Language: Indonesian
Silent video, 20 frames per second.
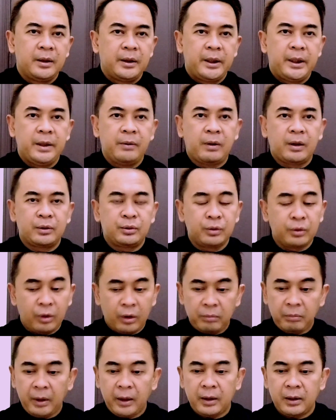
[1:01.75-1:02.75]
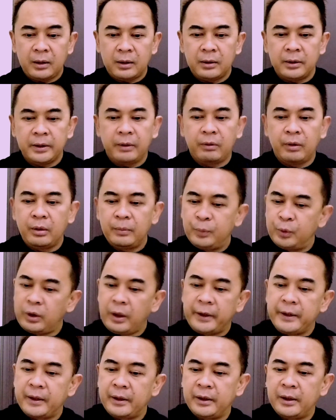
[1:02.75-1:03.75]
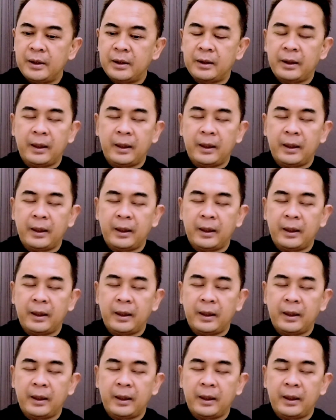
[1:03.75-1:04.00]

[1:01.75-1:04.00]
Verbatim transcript: di waktu normal ya walaupun akhirnya